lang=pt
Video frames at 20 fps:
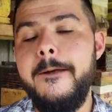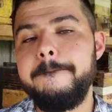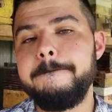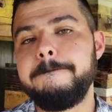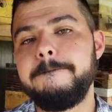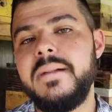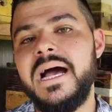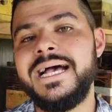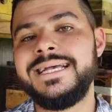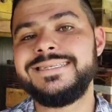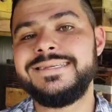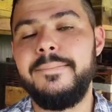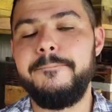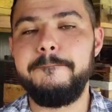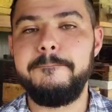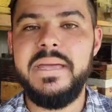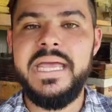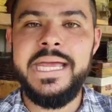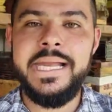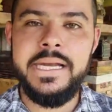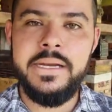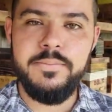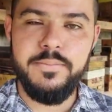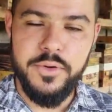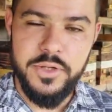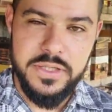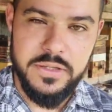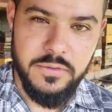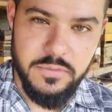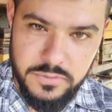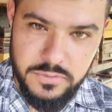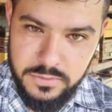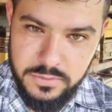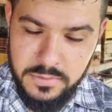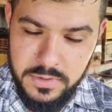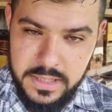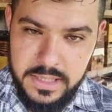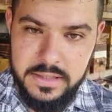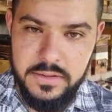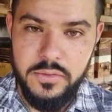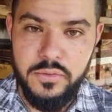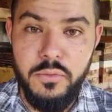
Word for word: Mas a meliponicultura,